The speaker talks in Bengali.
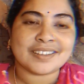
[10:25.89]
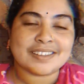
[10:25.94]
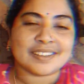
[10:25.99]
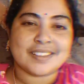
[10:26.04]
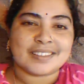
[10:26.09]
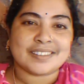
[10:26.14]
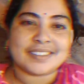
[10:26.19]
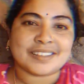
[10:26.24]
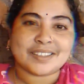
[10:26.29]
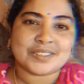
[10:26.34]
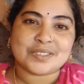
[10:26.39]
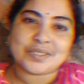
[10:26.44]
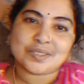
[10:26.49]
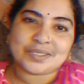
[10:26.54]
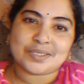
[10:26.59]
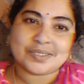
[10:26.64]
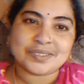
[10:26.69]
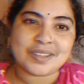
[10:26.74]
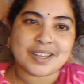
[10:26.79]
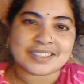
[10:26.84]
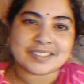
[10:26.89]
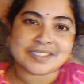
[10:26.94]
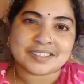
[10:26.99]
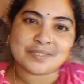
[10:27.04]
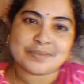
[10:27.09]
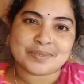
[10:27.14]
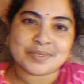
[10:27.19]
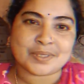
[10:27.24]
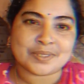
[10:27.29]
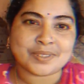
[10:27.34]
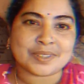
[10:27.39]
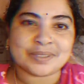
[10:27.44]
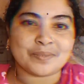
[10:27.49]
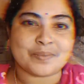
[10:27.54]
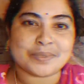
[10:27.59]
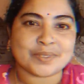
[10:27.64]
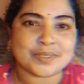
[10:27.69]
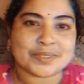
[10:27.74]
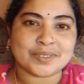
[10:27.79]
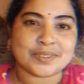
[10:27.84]
তা চলো আজকের মতন এই
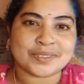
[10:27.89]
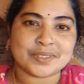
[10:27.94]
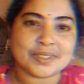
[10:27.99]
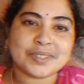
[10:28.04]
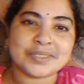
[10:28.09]
পর্যন্তই